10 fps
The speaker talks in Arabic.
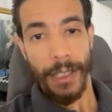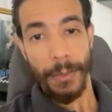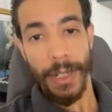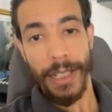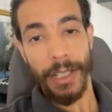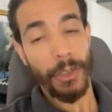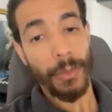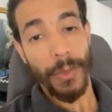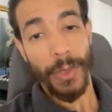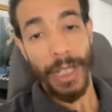كما قلت
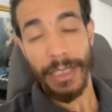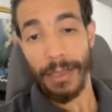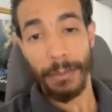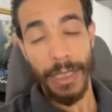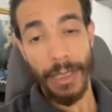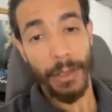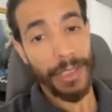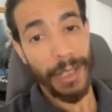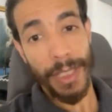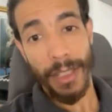لكم واحد 100
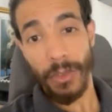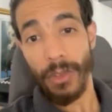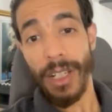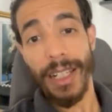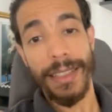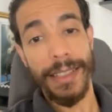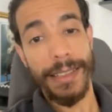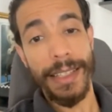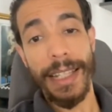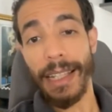حتى 200 دولار
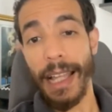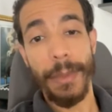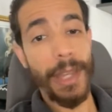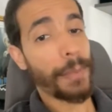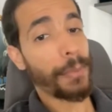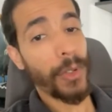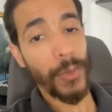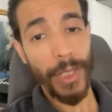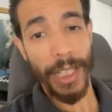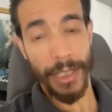كتستي كتلقى بها
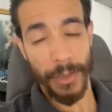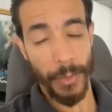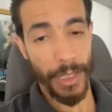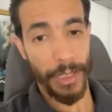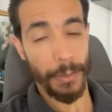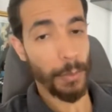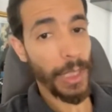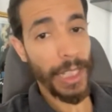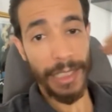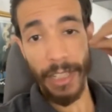البرودوي اللي غتبيع
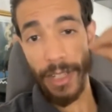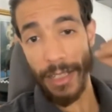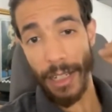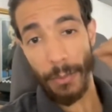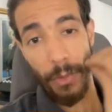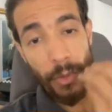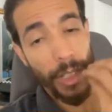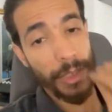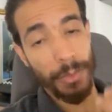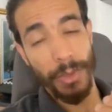ملي كتعرف ان
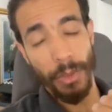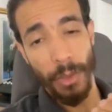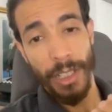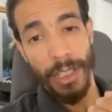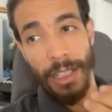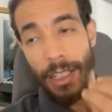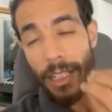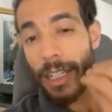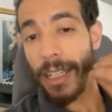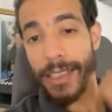البرودوي غتبيعو
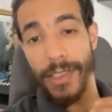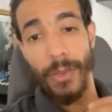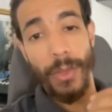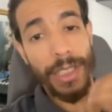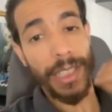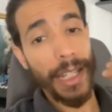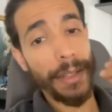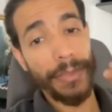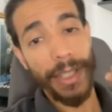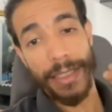غير خصك واحد
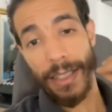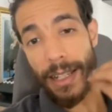1000 حتى